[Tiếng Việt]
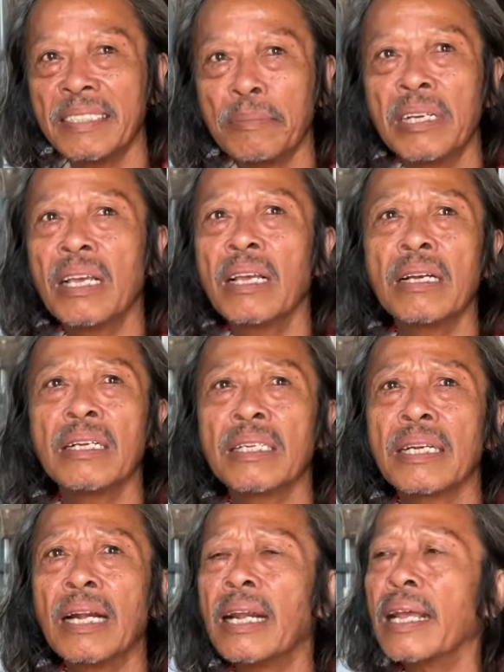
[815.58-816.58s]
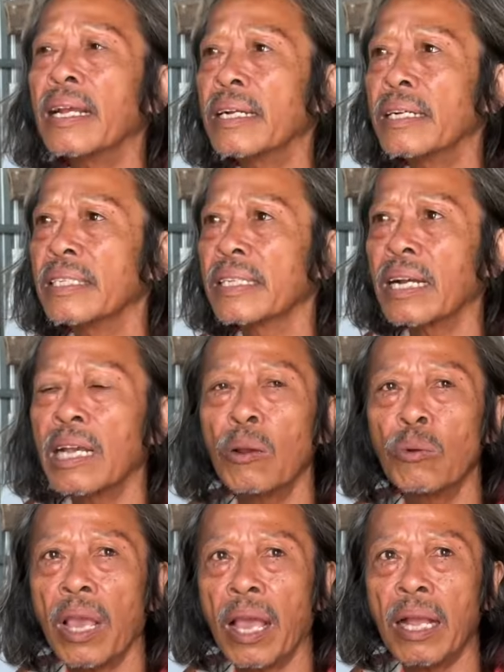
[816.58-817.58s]
bởi vì ờ, ở đây cái người ta
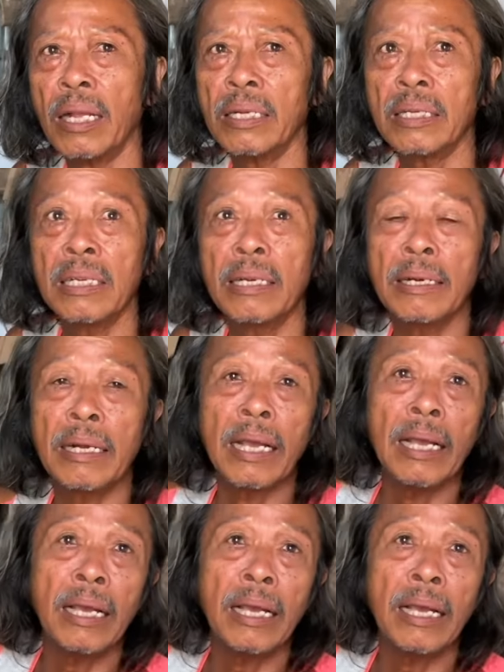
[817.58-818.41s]
kêu vẽ cái cái